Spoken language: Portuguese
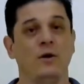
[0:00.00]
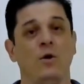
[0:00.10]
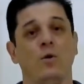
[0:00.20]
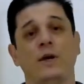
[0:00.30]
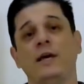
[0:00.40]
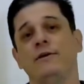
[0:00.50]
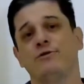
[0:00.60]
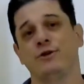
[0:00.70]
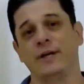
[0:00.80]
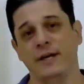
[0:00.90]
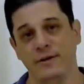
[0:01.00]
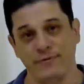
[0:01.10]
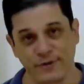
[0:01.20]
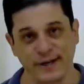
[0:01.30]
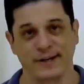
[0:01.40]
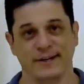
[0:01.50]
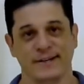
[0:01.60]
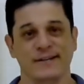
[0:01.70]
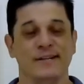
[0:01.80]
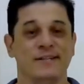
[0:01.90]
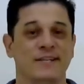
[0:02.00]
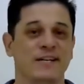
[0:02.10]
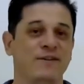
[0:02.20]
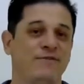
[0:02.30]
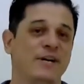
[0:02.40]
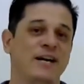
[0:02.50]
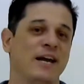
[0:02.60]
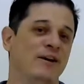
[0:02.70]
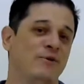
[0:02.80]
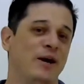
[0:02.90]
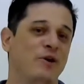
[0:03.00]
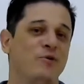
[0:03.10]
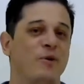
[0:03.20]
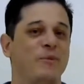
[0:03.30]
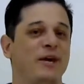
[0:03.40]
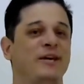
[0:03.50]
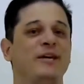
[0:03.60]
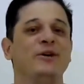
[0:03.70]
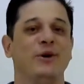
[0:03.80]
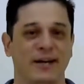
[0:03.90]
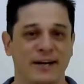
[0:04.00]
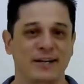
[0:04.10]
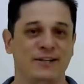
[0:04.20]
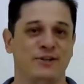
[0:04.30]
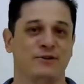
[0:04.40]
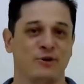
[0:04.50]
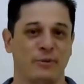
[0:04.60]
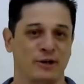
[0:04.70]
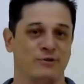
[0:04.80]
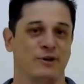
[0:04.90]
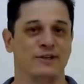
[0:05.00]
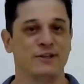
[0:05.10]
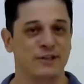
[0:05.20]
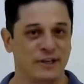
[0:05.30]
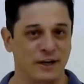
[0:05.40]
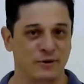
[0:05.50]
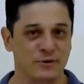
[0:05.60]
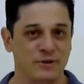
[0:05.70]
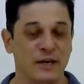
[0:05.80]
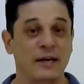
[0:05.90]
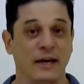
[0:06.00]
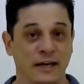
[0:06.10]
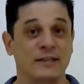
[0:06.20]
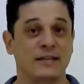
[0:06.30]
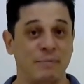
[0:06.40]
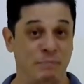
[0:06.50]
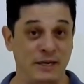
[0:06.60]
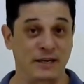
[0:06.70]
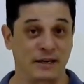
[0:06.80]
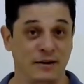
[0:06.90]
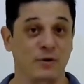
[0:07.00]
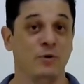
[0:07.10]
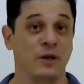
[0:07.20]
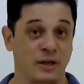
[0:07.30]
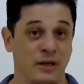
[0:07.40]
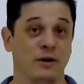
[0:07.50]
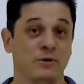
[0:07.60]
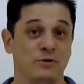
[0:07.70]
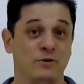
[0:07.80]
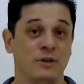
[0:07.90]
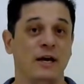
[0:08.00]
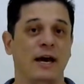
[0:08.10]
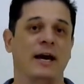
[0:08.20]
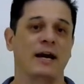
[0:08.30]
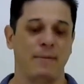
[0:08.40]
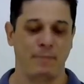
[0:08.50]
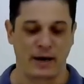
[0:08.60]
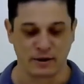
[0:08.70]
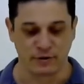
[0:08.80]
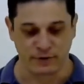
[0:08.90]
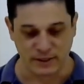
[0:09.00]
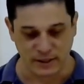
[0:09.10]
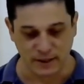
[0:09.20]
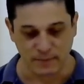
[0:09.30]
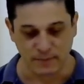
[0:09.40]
O que, que isso significa? Significa que ele não era um homem ignorante sobre as coisas de Deus. Ele sabia o que Deus era capaz de fazer.